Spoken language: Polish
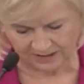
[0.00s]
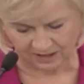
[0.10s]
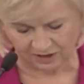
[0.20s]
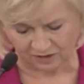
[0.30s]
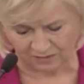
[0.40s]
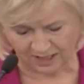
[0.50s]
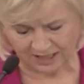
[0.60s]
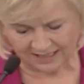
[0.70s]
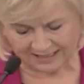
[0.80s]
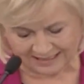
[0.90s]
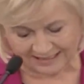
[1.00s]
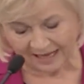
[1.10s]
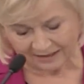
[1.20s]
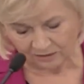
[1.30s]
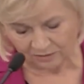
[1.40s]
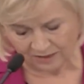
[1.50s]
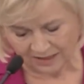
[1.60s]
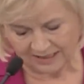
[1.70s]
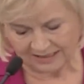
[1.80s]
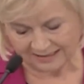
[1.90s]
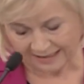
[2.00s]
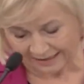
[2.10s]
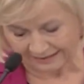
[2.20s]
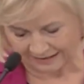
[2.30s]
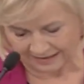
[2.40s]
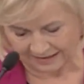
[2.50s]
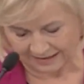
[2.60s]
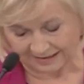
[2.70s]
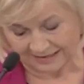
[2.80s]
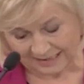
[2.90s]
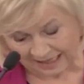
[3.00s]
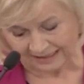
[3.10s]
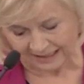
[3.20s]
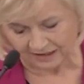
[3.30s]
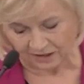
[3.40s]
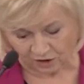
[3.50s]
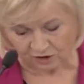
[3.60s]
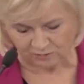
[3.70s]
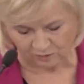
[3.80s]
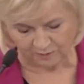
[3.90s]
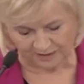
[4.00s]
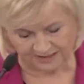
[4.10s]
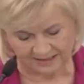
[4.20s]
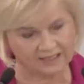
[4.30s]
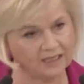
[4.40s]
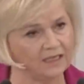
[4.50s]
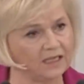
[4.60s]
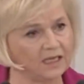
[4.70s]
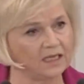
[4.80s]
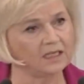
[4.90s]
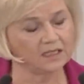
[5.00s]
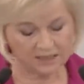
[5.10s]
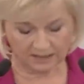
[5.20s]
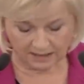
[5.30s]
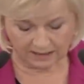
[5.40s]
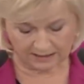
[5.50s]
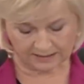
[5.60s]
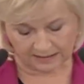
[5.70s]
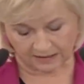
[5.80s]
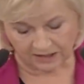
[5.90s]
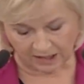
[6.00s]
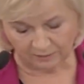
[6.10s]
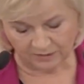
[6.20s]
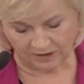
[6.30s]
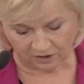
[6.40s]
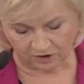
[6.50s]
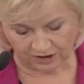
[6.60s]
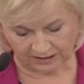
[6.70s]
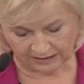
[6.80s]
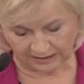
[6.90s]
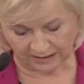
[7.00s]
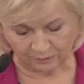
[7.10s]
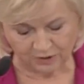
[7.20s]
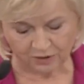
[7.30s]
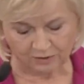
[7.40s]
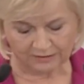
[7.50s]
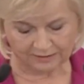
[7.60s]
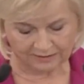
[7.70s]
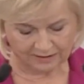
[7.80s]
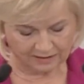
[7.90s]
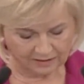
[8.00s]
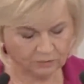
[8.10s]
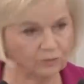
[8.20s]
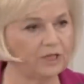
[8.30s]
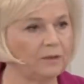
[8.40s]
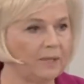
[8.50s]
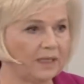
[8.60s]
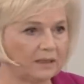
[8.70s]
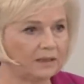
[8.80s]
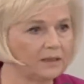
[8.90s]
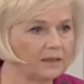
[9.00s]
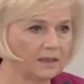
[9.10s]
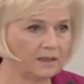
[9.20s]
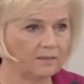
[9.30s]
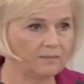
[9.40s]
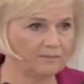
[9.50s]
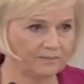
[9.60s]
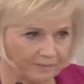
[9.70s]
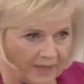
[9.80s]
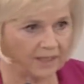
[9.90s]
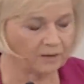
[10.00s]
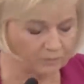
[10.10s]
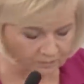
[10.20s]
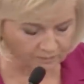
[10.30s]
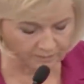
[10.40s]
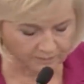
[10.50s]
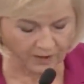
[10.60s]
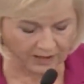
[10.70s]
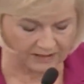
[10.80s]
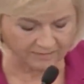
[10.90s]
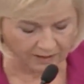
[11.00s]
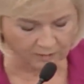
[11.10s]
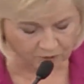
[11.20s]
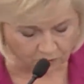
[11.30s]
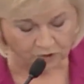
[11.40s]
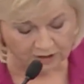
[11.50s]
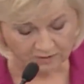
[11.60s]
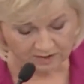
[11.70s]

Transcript: sędzią, znaną z, ran, z nagrań rozmów prezesa sędziami z Olsztyna. Na przykład tutaj pan Marek pokazywałeś różne